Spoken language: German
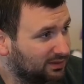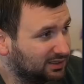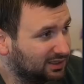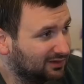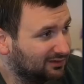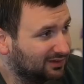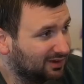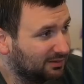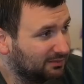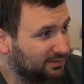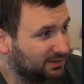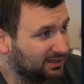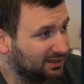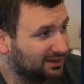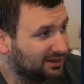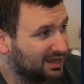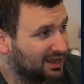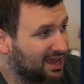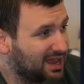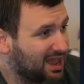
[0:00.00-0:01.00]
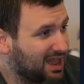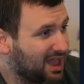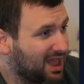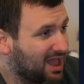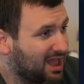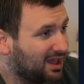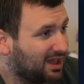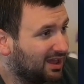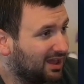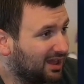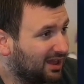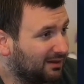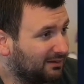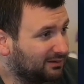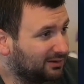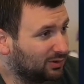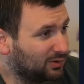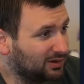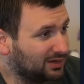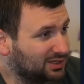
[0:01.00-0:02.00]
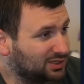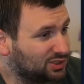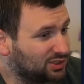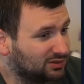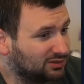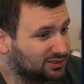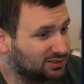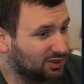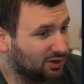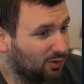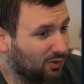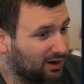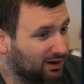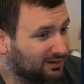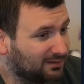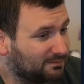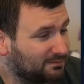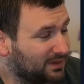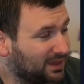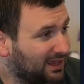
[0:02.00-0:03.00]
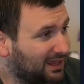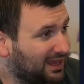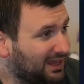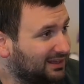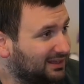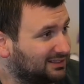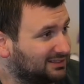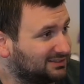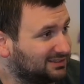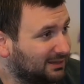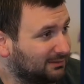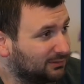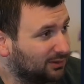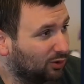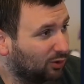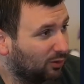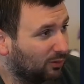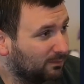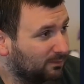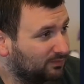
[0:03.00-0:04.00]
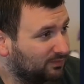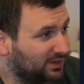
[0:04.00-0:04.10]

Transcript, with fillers: Ja, wir haben hier ähm, Greenshow.org geht extrem nach oben.